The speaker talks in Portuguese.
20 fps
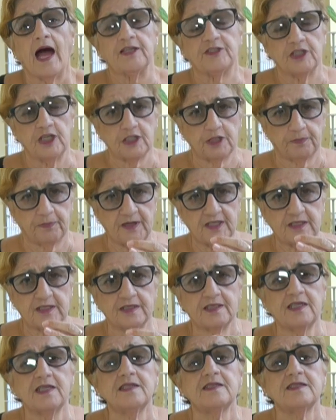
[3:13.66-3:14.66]
A gente
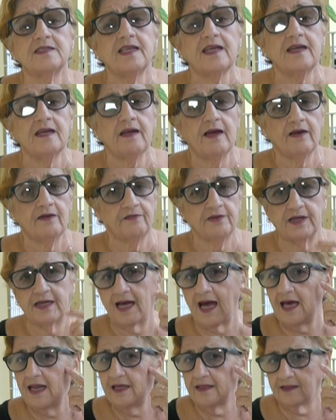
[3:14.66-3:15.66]
precisa
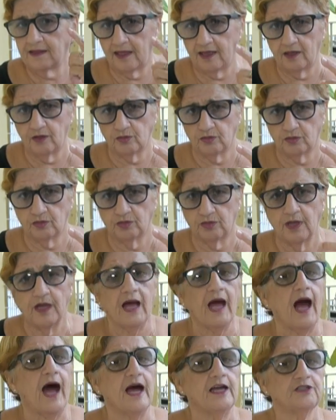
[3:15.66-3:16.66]
ficar atento,
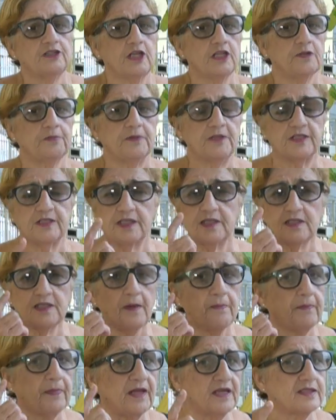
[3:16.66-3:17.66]
a gente
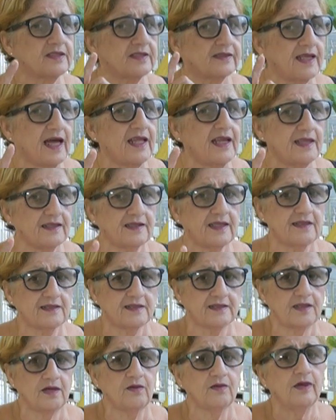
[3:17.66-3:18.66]
precisa prestar
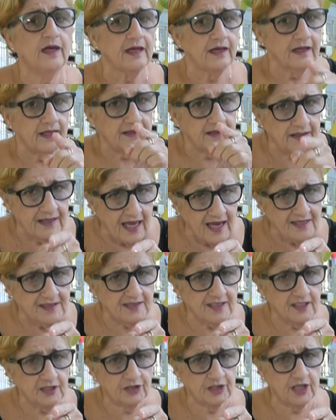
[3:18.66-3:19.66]
atenção
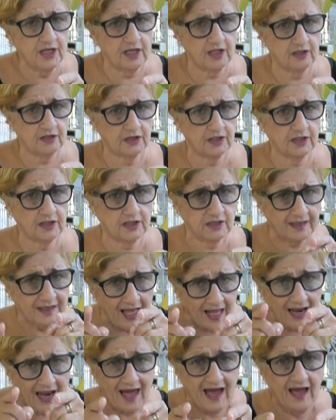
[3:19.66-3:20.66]
nessa gente que
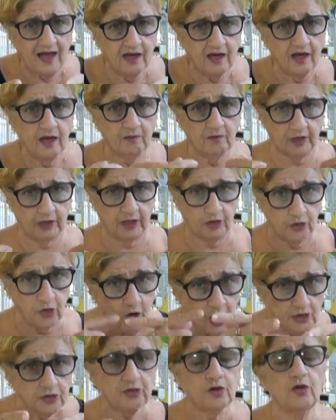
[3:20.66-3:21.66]
está lá, porque
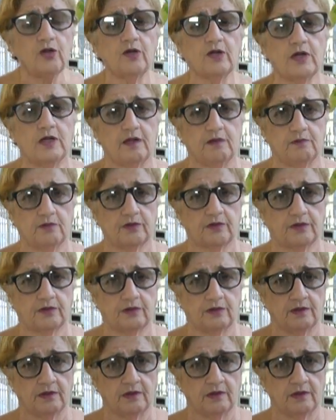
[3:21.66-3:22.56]
nós colocamos.